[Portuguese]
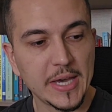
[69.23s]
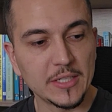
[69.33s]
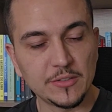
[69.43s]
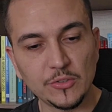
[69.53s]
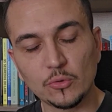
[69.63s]

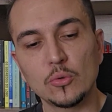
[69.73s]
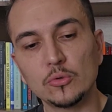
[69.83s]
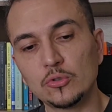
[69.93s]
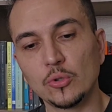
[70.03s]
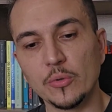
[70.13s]
É
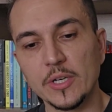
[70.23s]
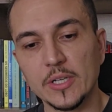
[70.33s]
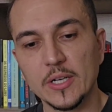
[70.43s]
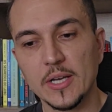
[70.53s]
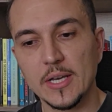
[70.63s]

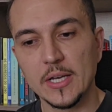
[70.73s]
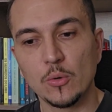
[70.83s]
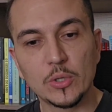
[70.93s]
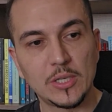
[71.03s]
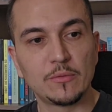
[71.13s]
desconstruir
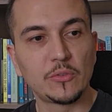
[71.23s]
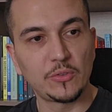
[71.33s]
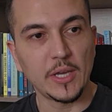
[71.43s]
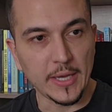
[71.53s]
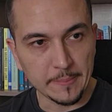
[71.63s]
o que
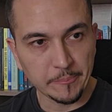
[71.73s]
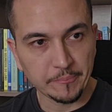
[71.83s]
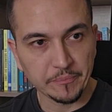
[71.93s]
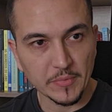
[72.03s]
você é.